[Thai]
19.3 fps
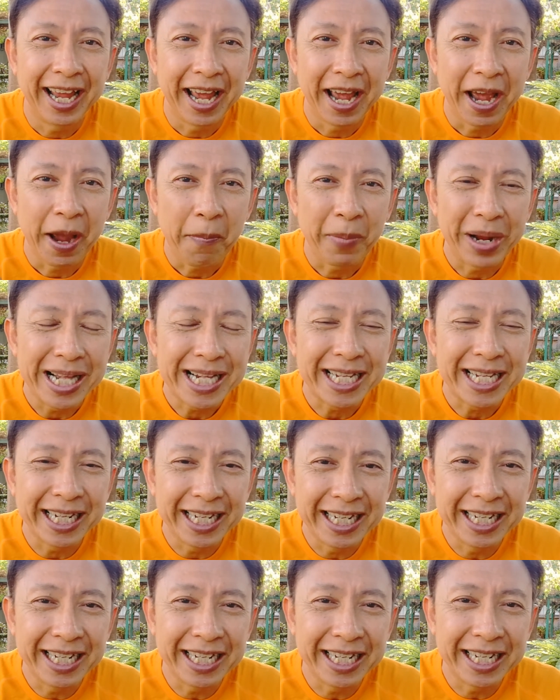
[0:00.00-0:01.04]
ไปซื้อ
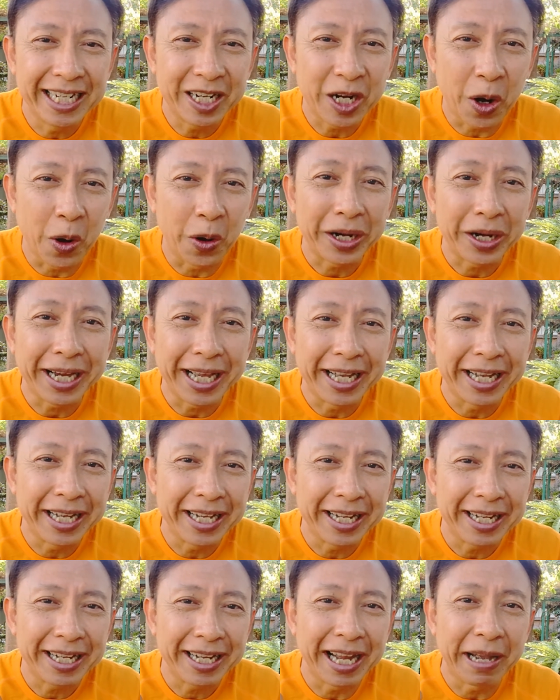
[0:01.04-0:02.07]
ของกิน
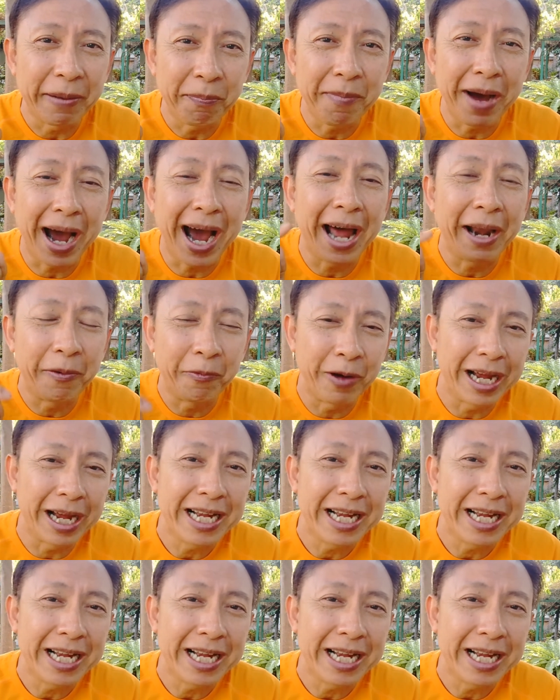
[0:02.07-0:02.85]
ติดบ้านไว้